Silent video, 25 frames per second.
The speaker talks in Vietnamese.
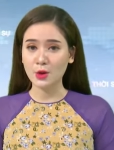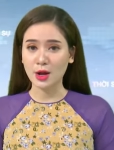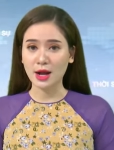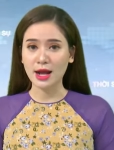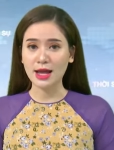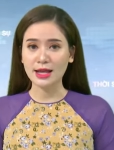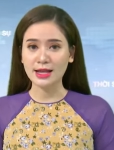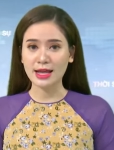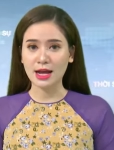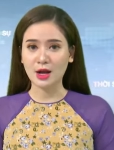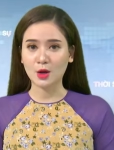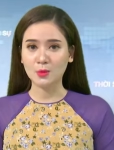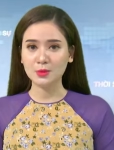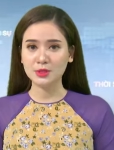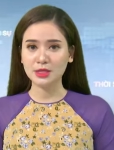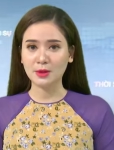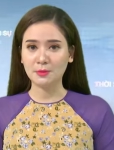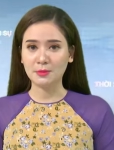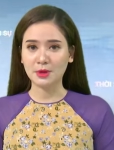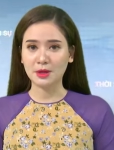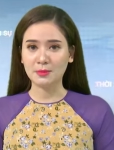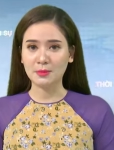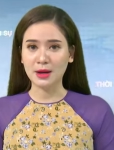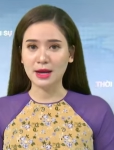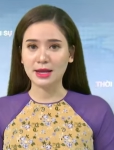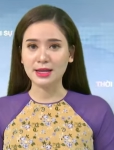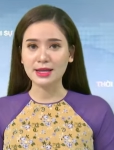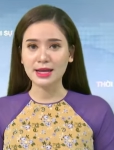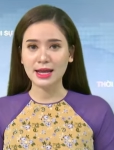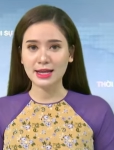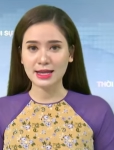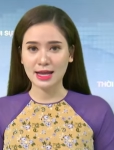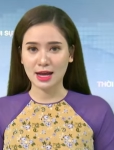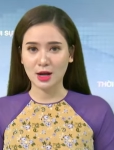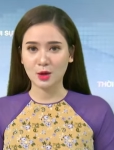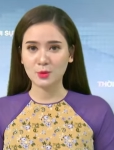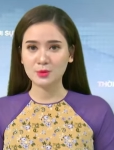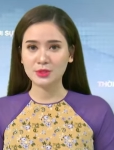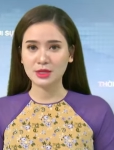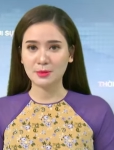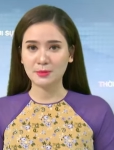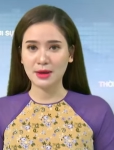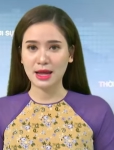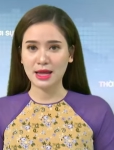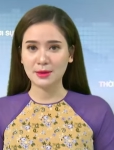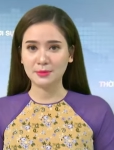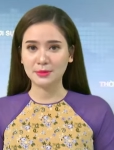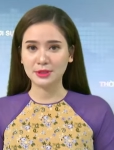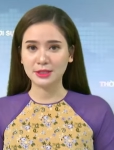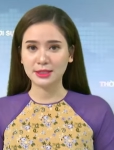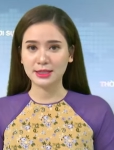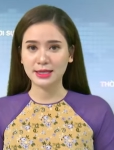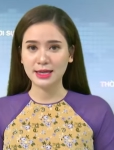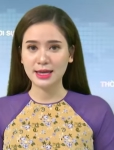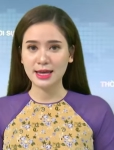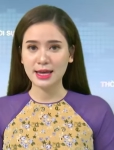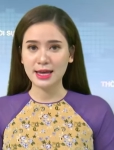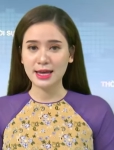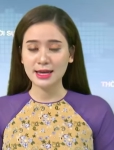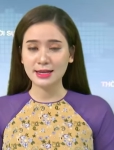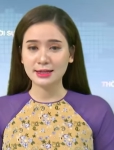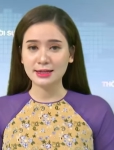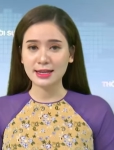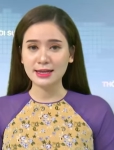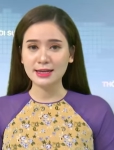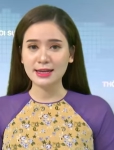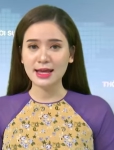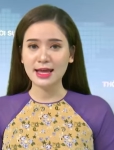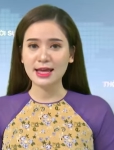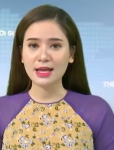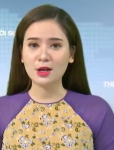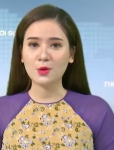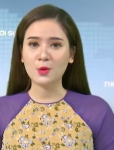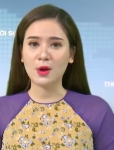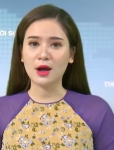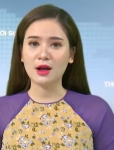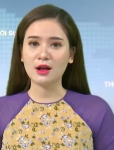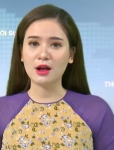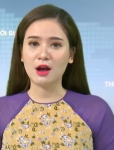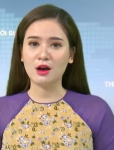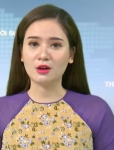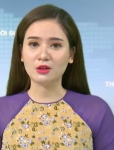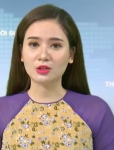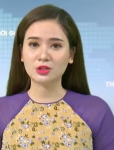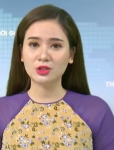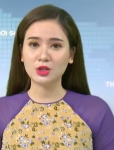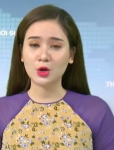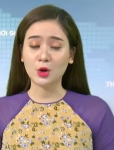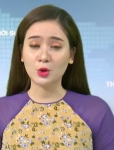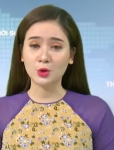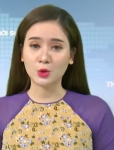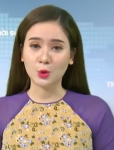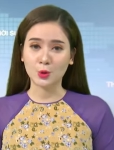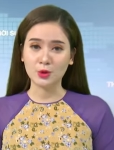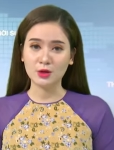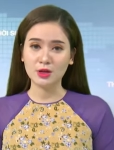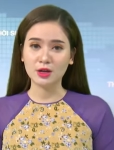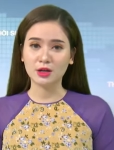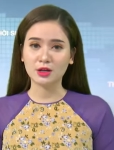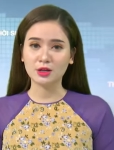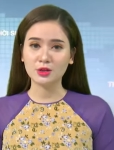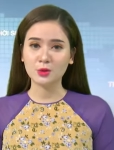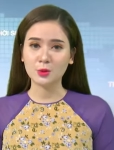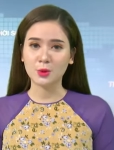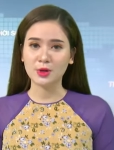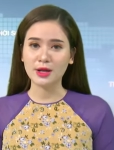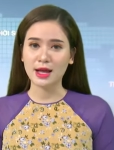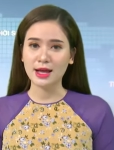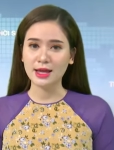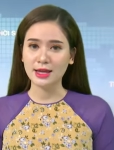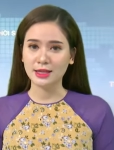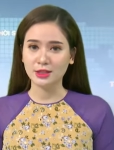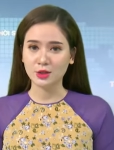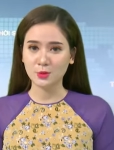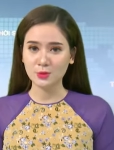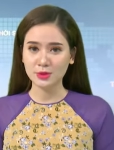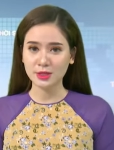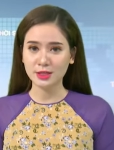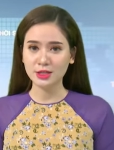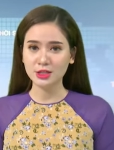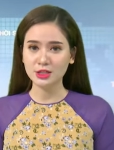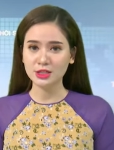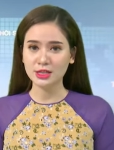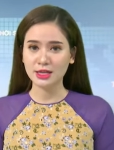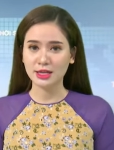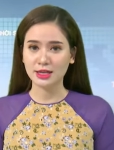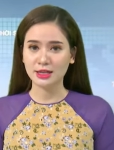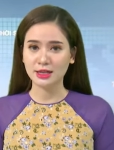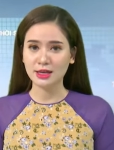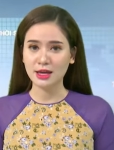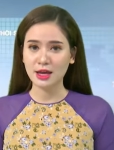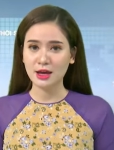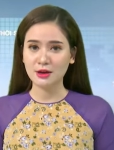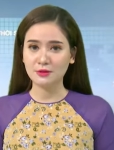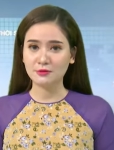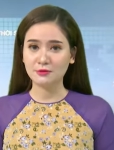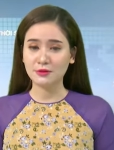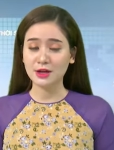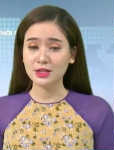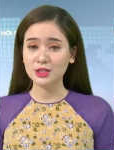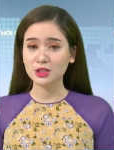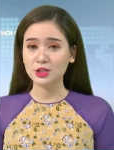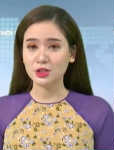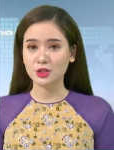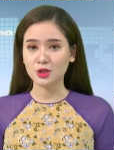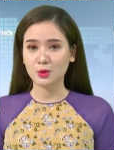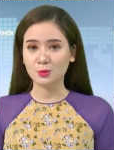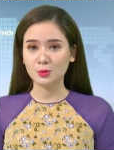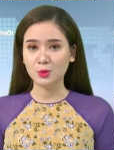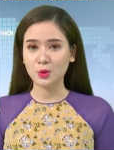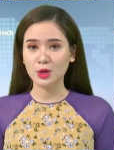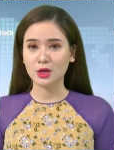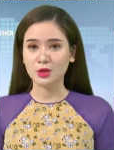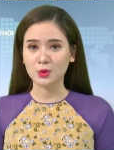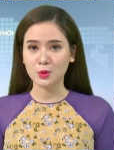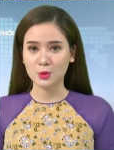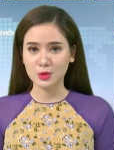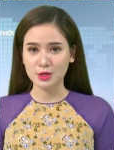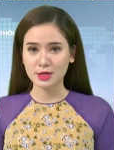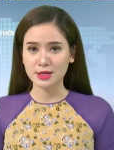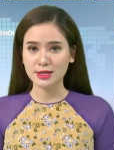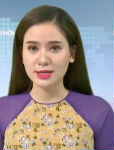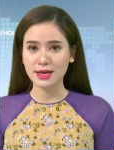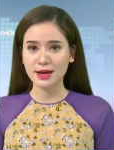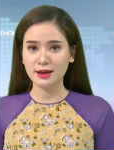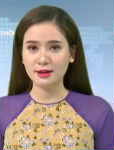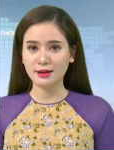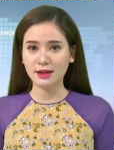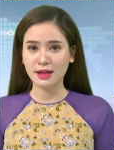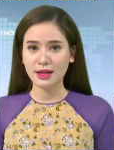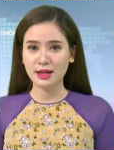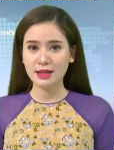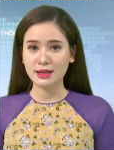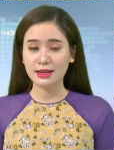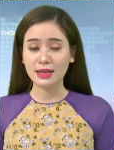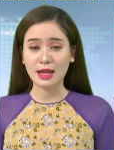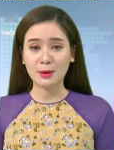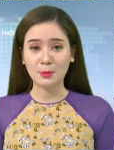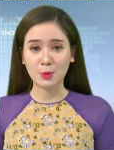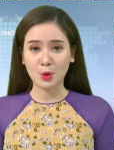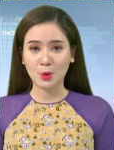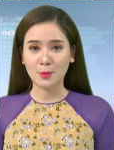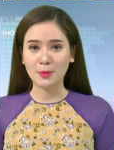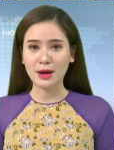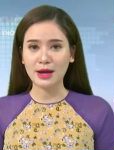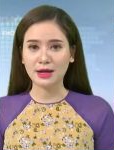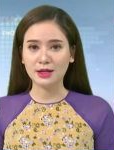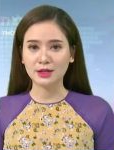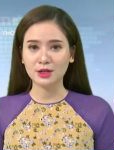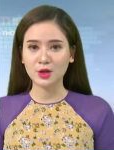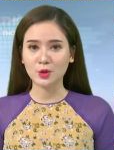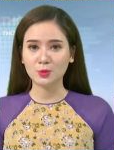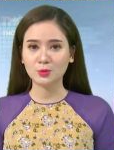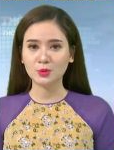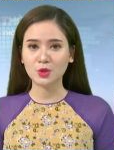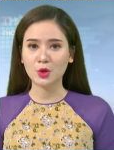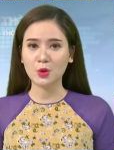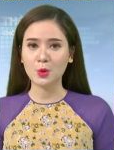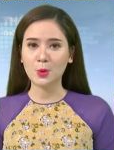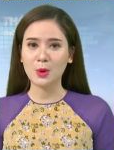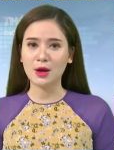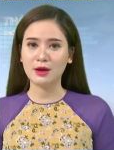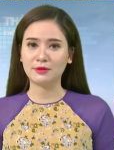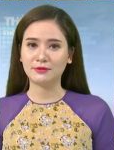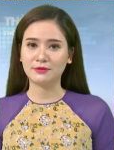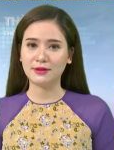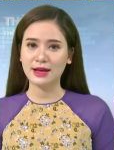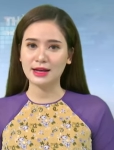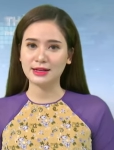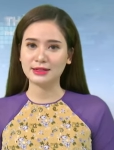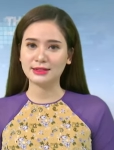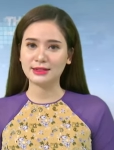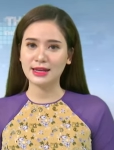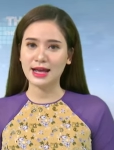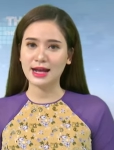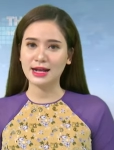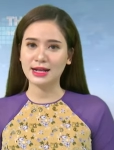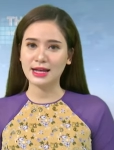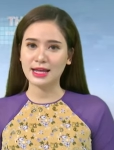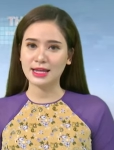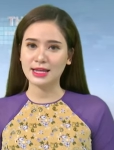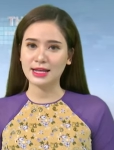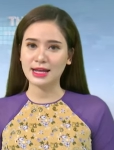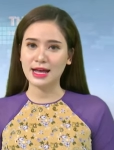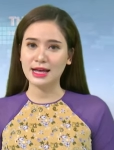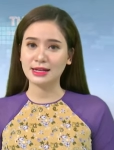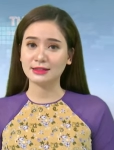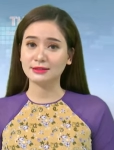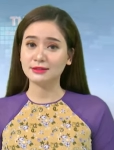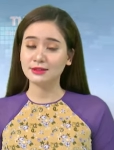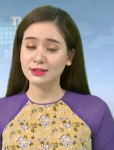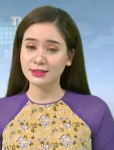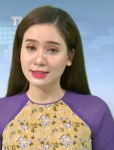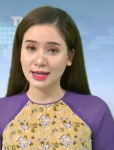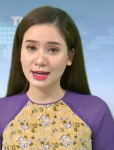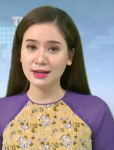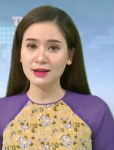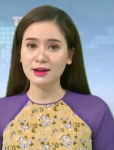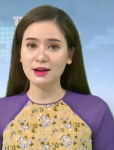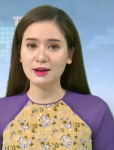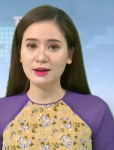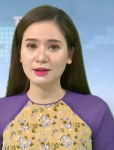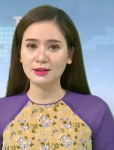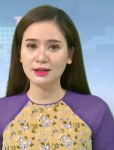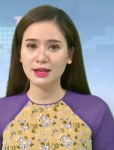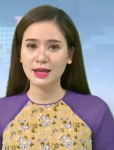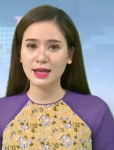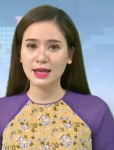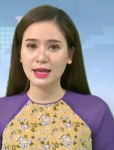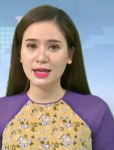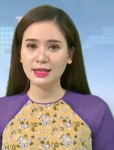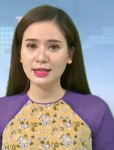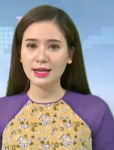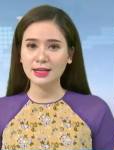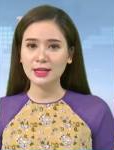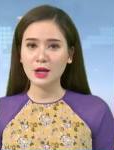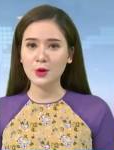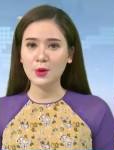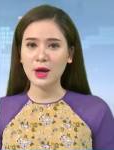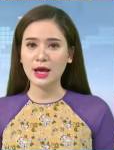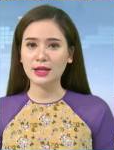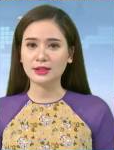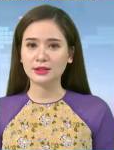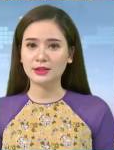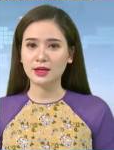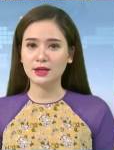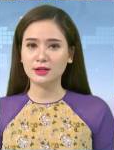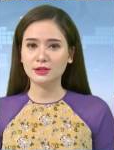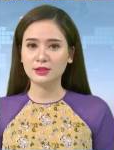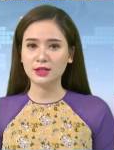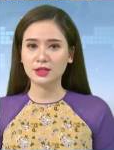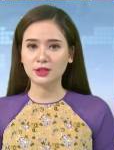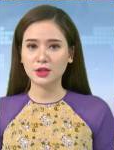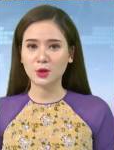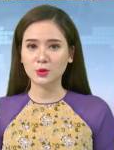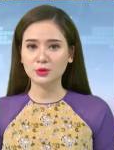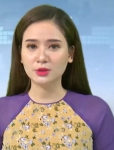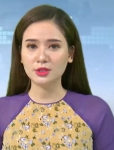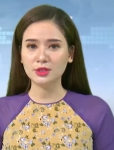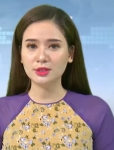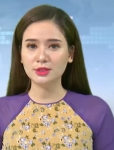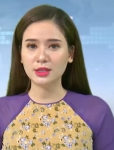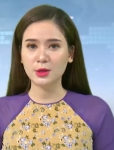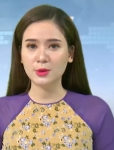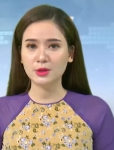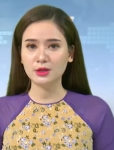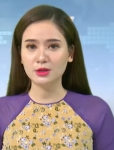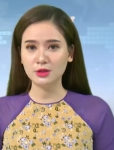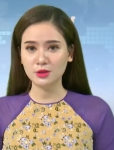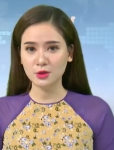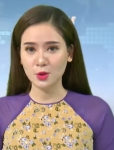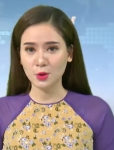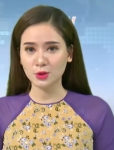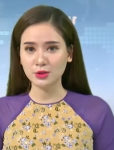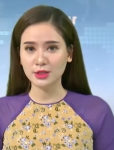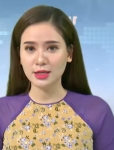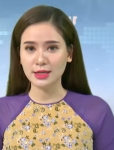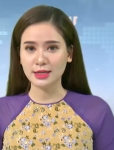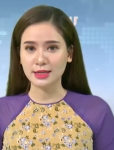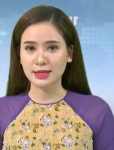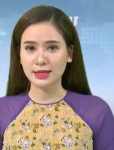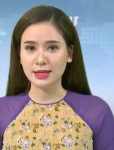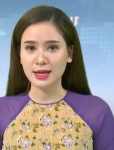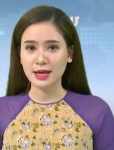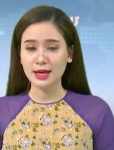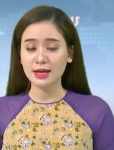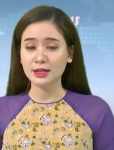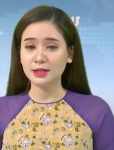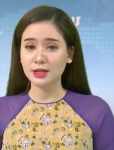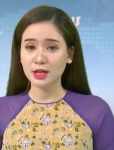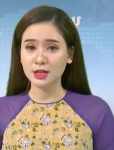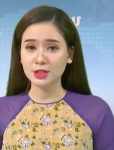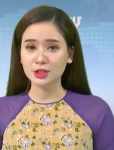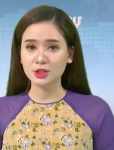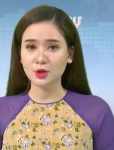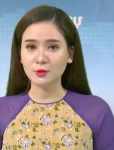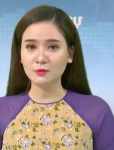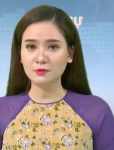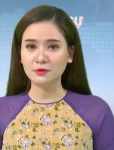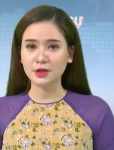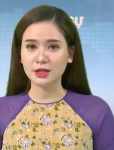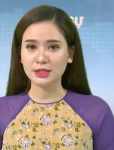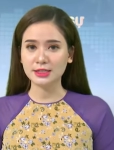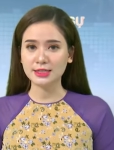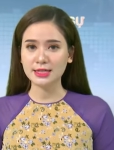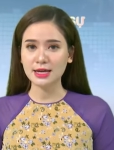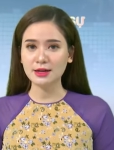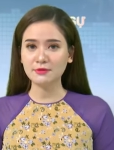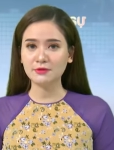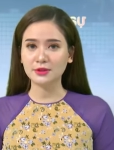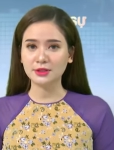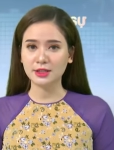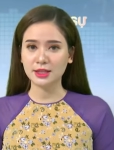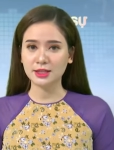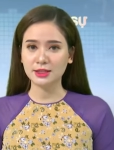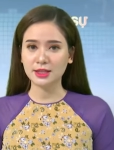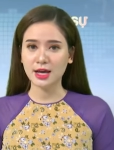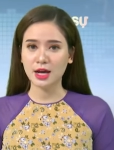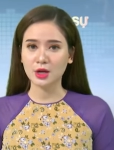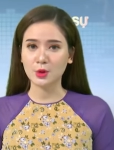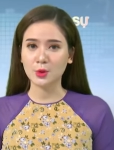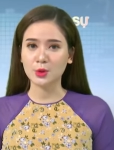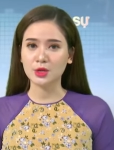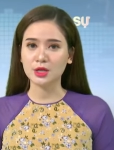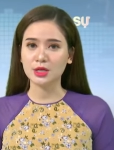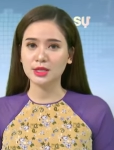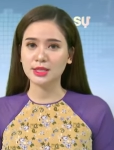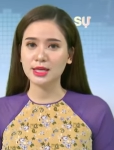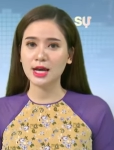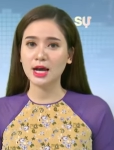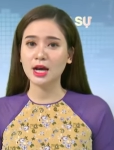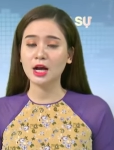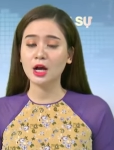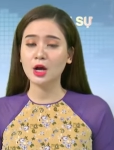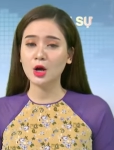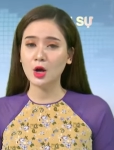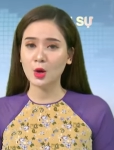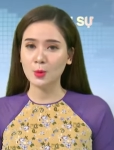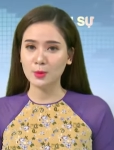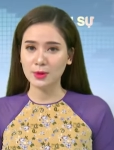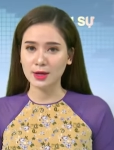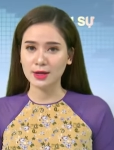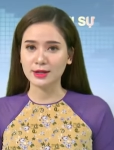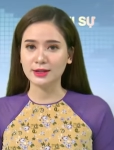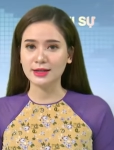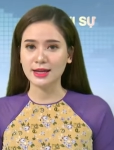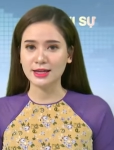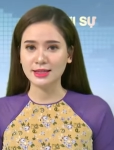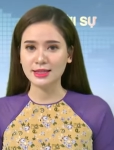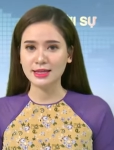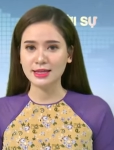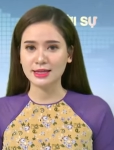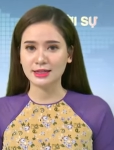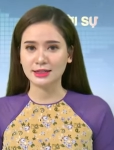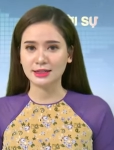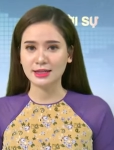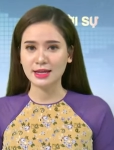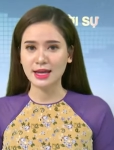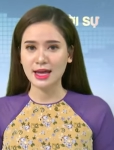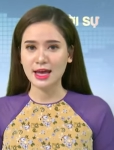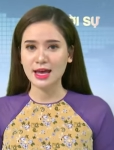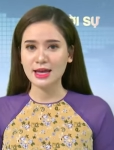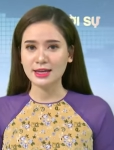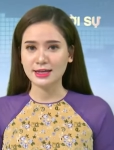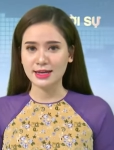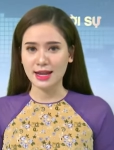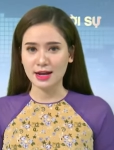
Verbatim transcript: Giai đoạn 2017-2020, đến nay quả ngọt cho nỗ lực của cả hệ thống chính trị và sự đồng thuận của người dân là bộ mặt nông thôn Hòa Vang đang ngày càng tươi tắn hơn, kết cấu hạ tầng được đầu tư theo hướng đô thị, đời sống vật chất và tinh thần của người dân không ngừng cải thiện,